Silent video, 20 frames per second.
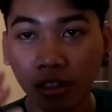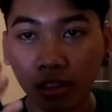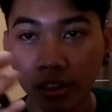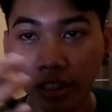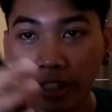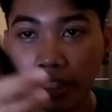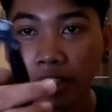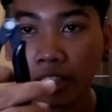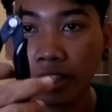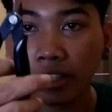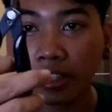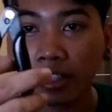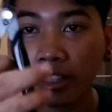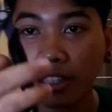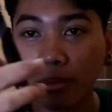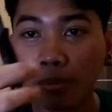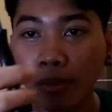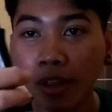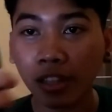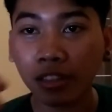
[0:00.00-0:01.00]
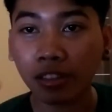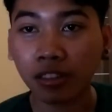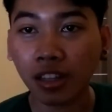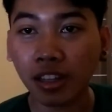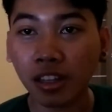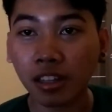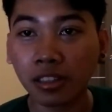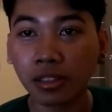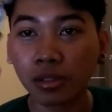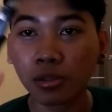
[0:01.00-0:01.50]
Jadi ini
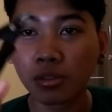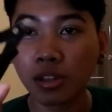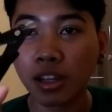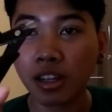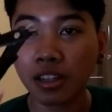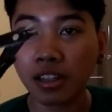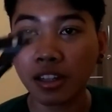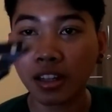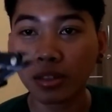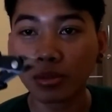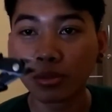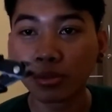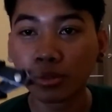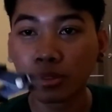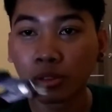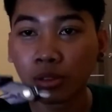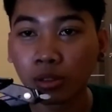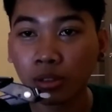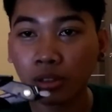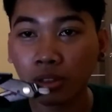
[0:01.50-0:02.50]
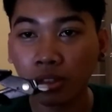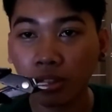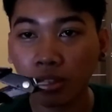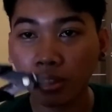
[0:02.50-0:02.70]
biasa digunakan untuk